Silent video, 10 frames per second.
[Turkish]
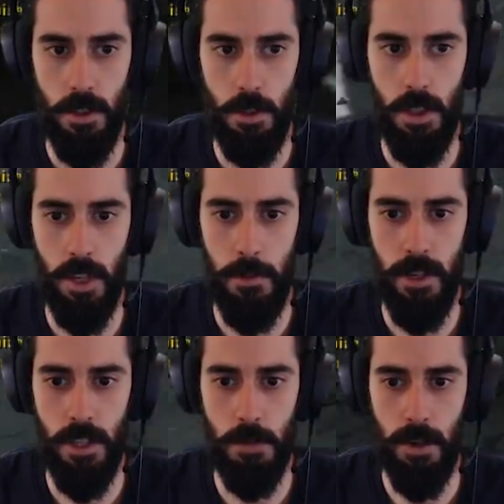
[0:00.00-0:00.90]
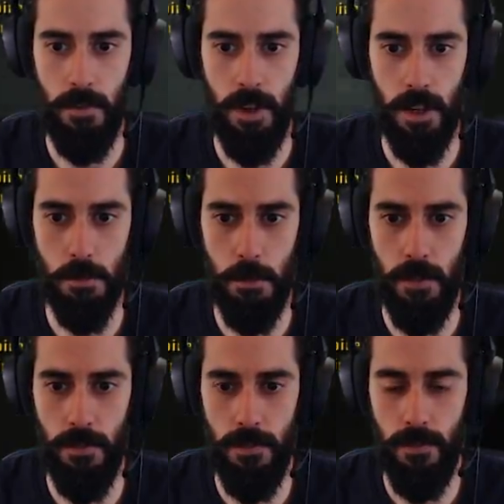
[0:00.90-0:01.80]
yüksek bir yere çıkmam lazım
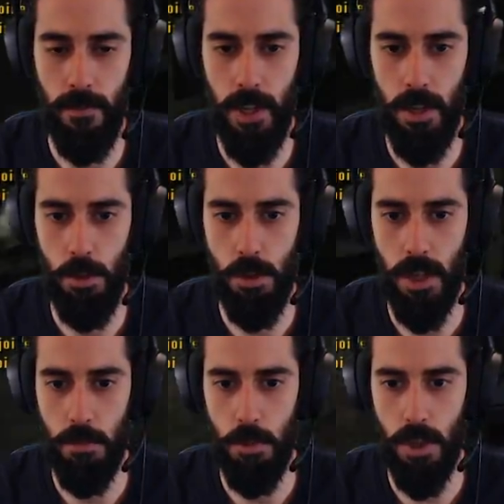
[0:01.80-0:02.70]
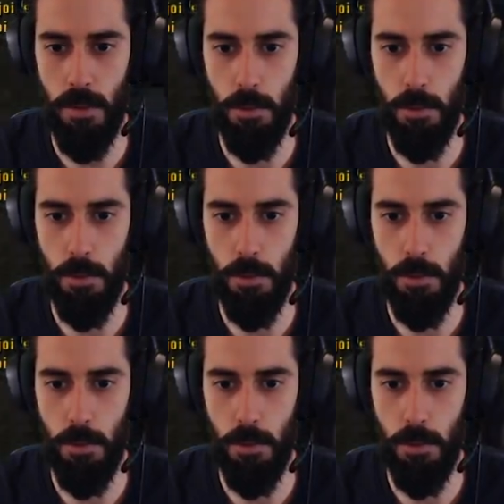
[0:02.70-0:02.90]
benim. Bana üst kat üst kat